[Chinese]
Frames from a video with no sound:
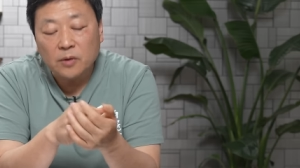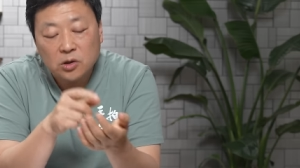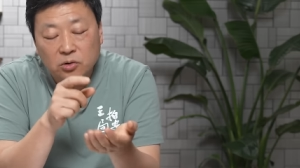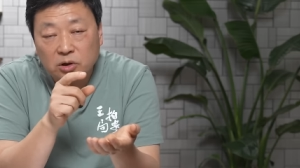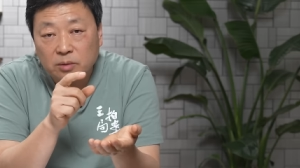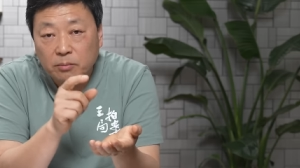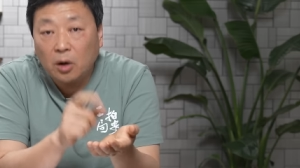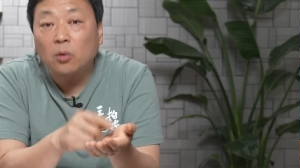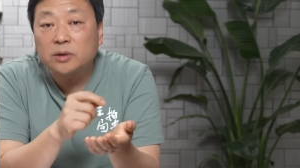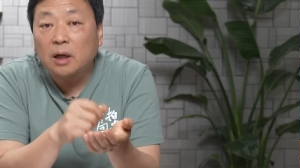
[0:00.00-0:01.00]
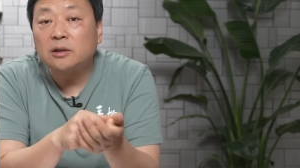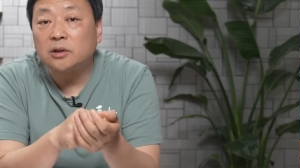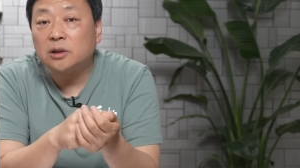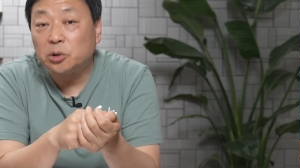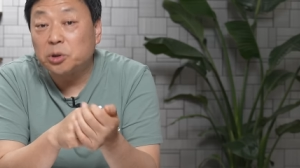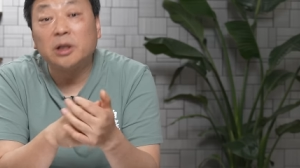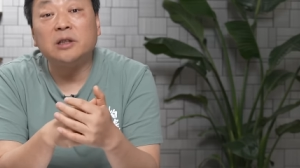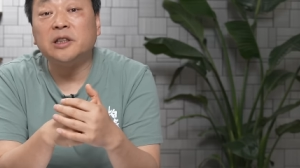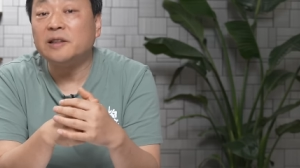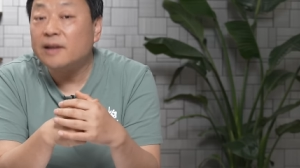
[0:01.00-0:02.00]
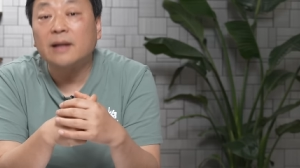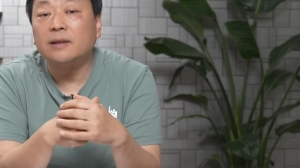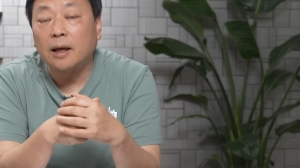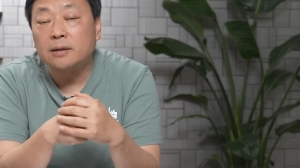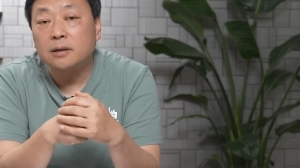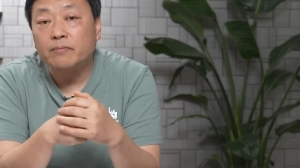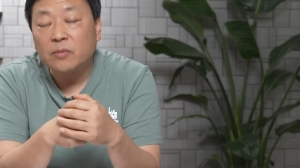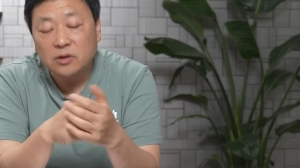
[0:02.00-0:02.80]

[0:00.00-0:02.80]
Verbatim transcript: 就是毛当时留下的这个烂摊子